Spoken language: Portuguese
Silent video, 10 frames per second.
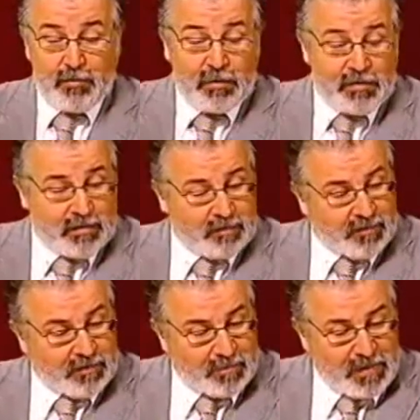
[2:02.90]
esta
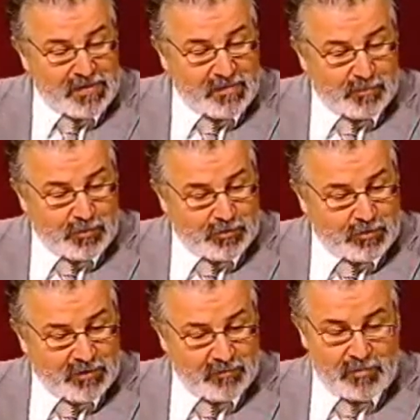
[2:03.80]
notícia que refere que mais
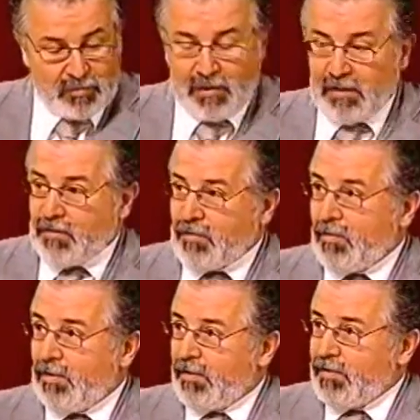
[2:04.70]
impostos levam a
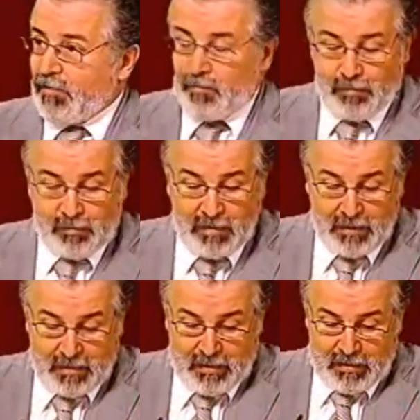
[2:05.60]
cortar na escola e na
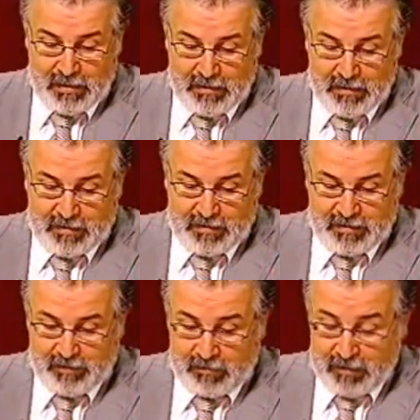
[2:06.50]
saúde
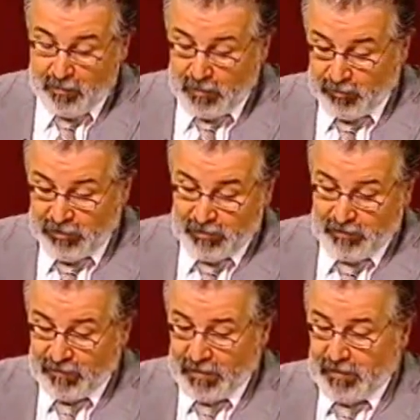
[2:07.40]
eh, é uma
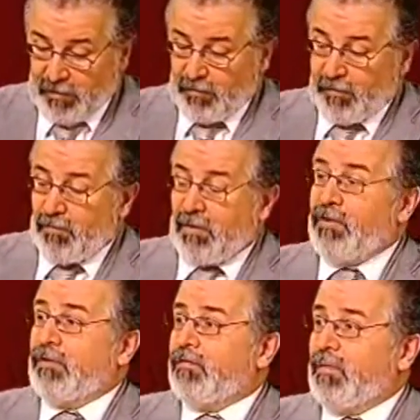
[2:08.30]
notícia que fala das
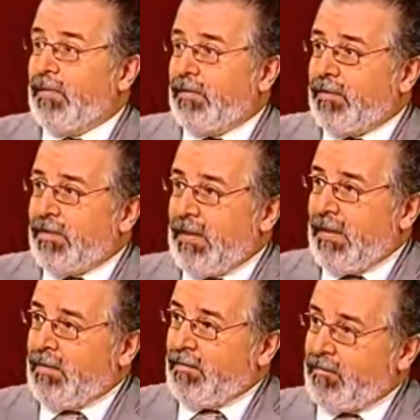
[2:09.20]
dificuldades que as
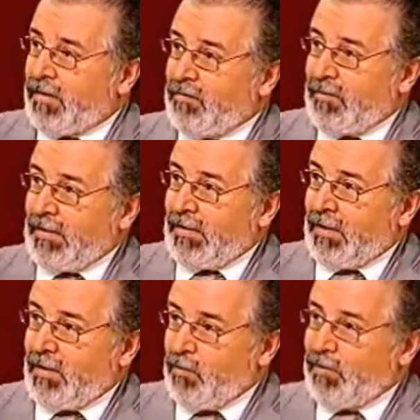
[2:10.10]
famílias têm, de
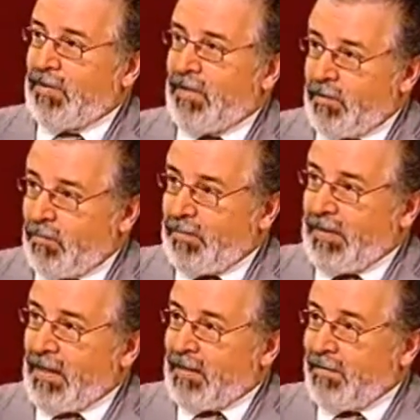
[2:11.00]
facto, em, em conseguir
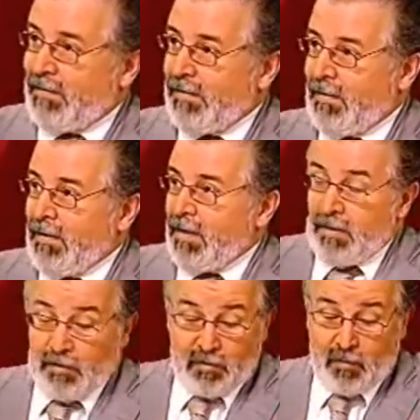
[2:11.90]
acompanhar. São áreas
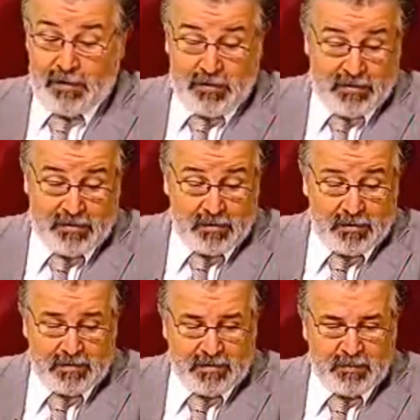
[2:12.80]
fundamentais, não é? São áreas
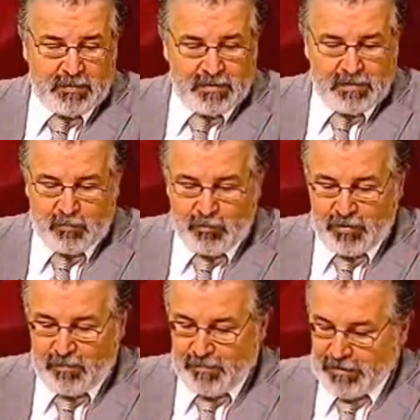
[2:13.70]
centralíssimas
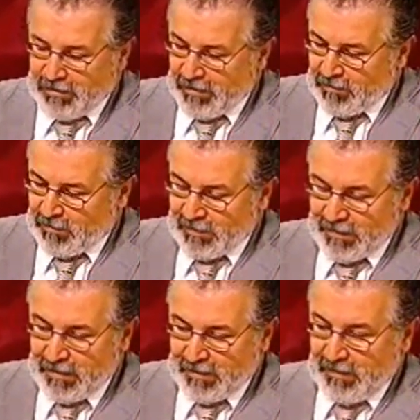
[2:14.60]
e custa-me
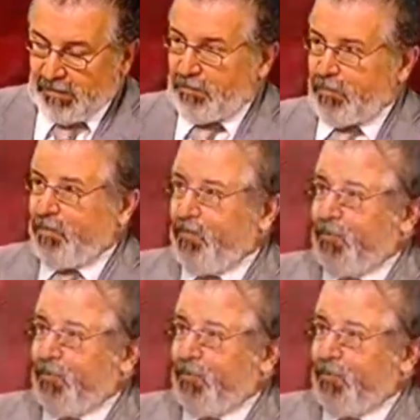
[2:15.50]
bastante pensar que